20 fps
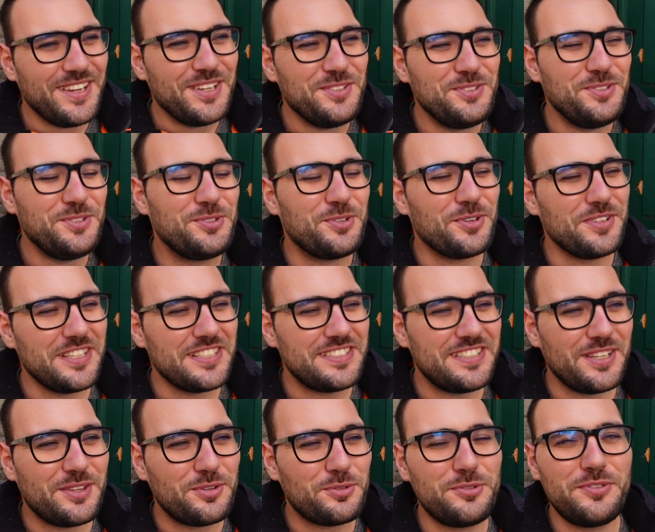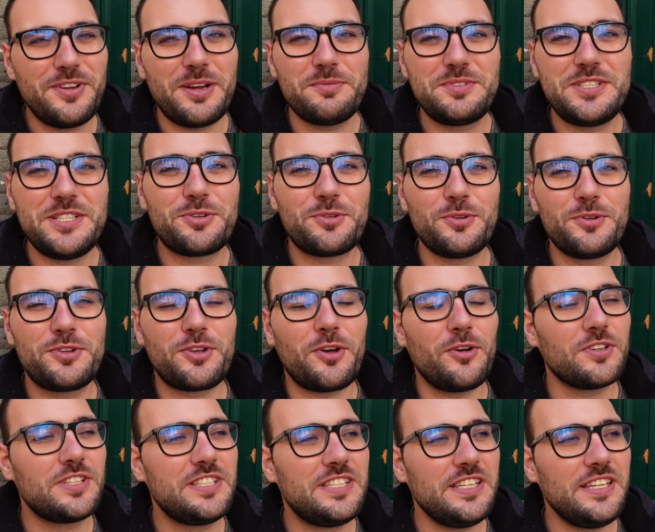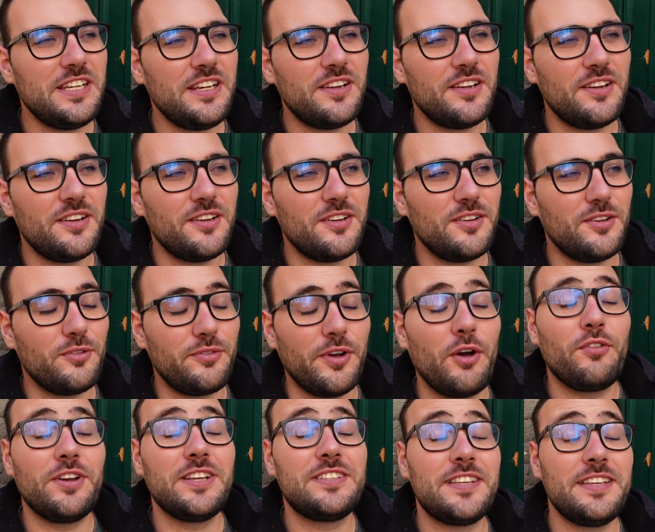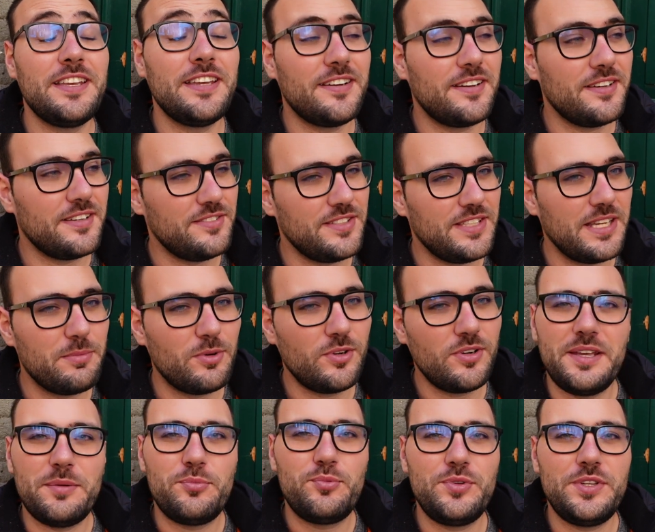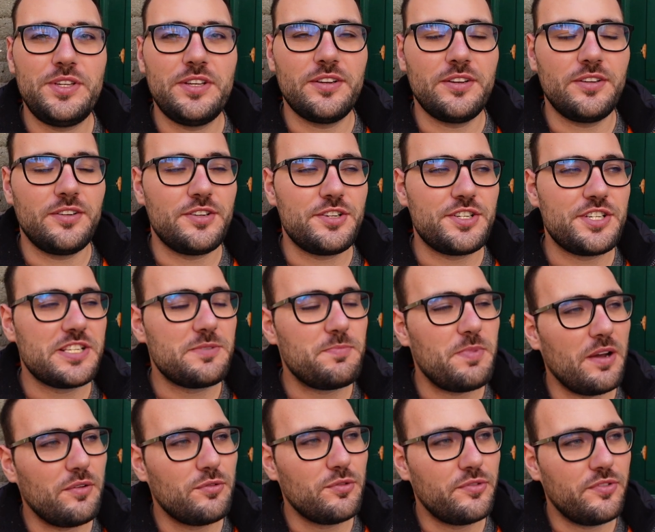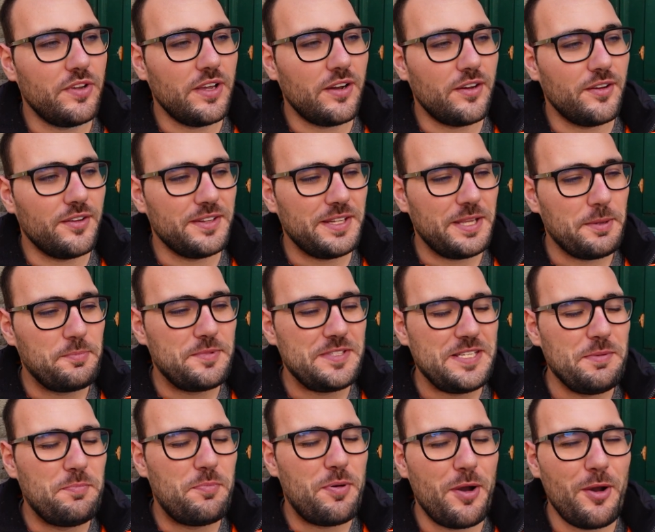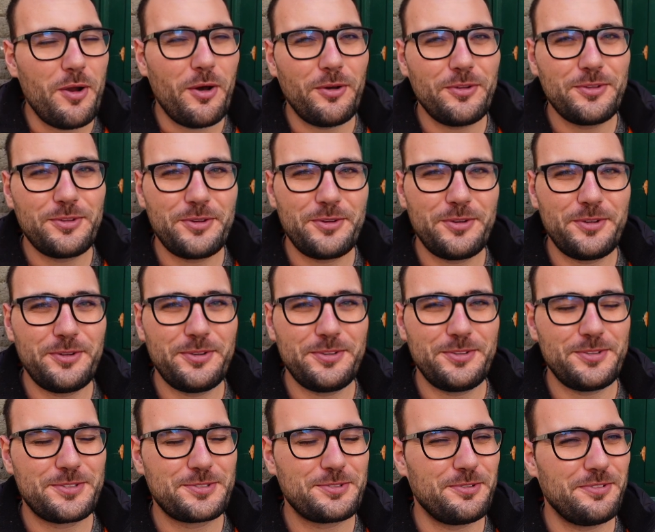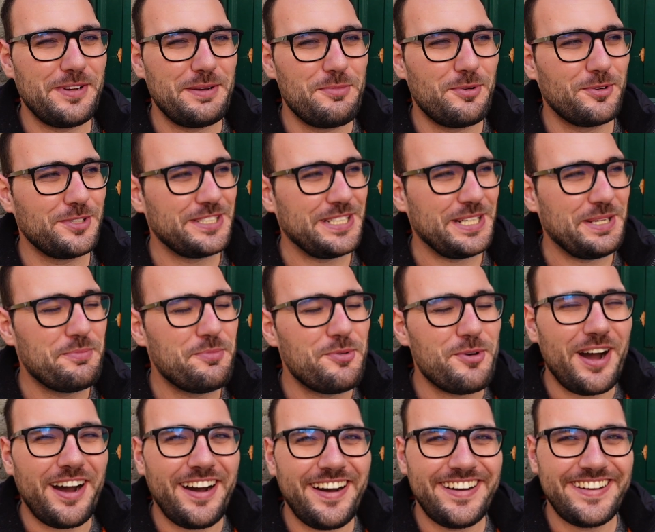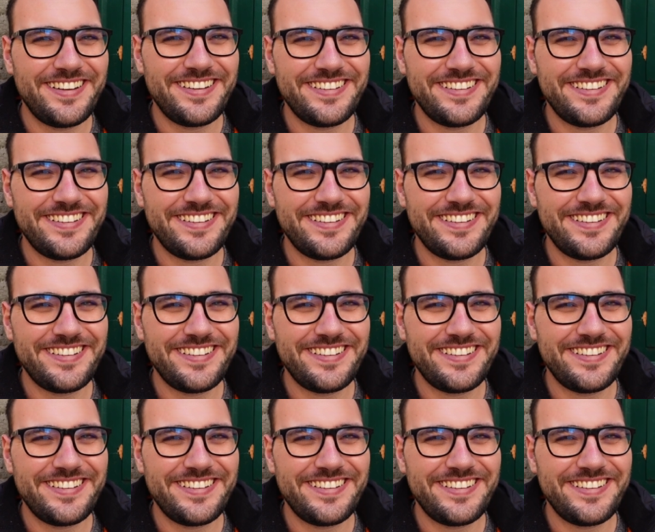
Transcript: Du coup, on essaie de trouver un petit truc tranquille. Euh, enfin, on va essayer, hein, évidemment. Et puis, euh, j'espère vous faire des petits plans de ce qu'on va manger et boire.